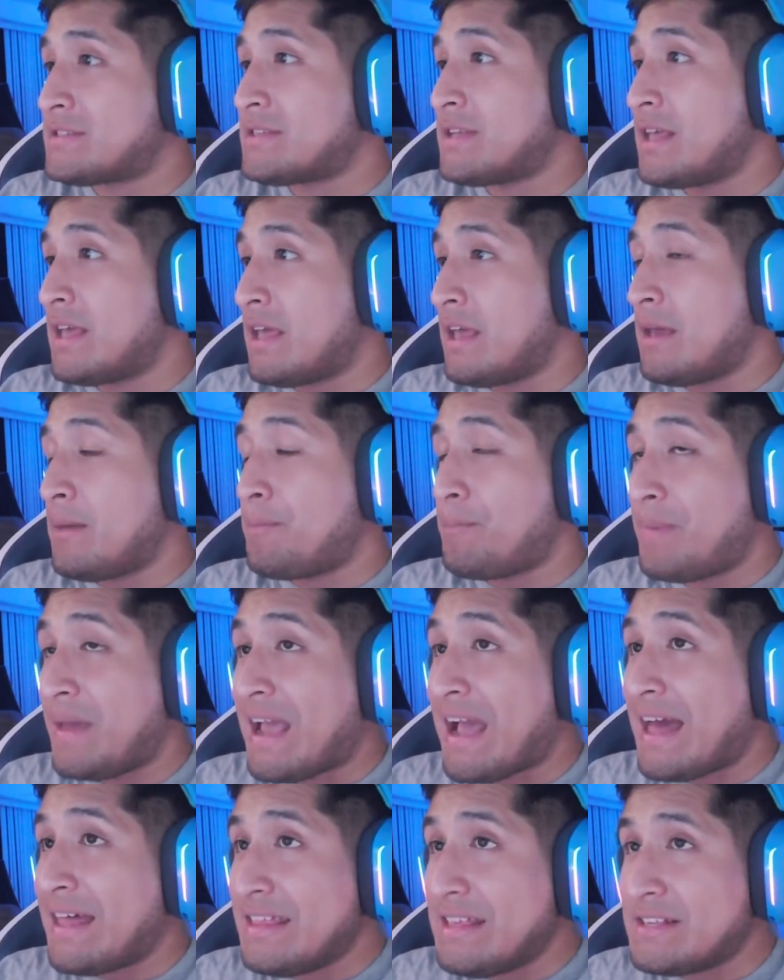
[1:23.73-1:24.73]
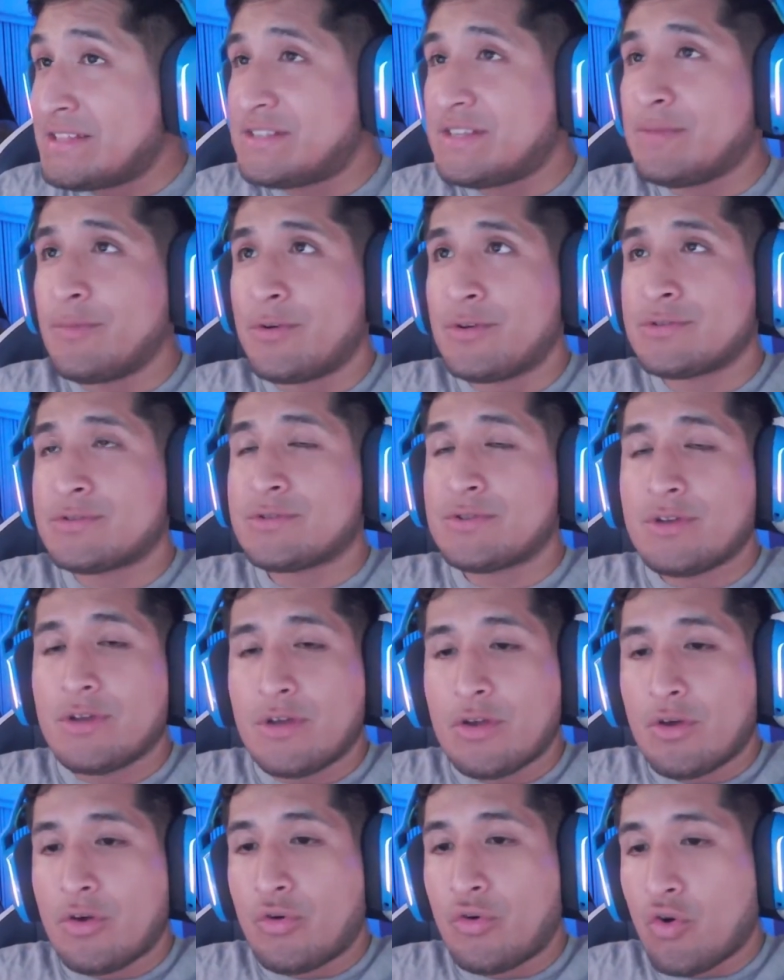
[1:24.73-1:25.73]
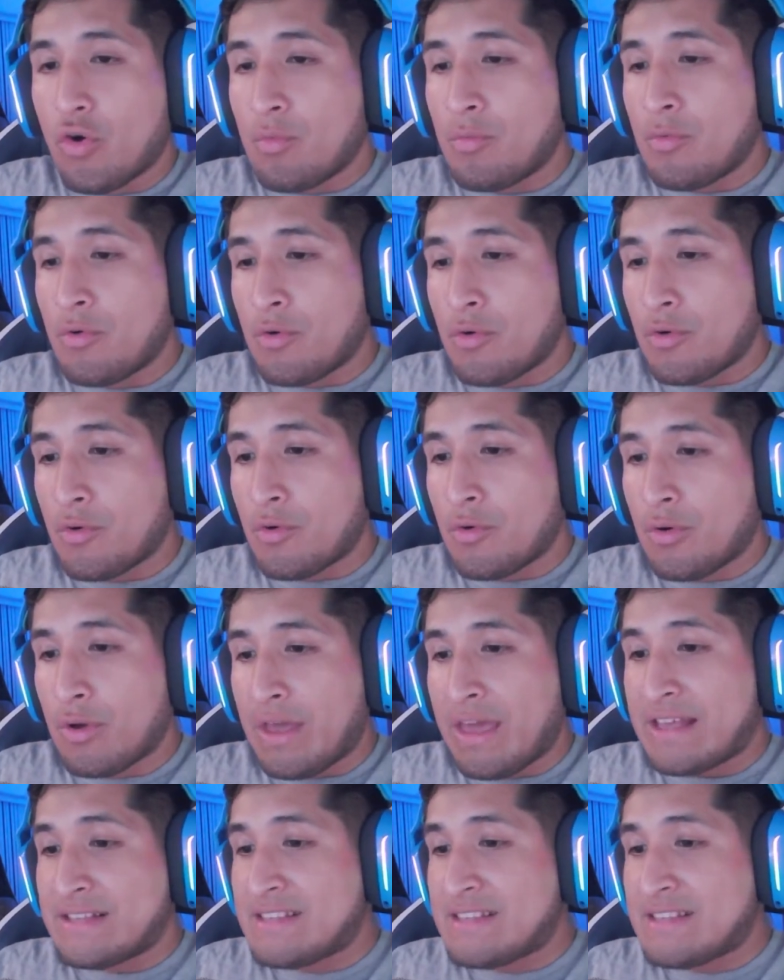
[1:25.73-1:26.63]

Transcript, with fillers: eh, pegadísimos como es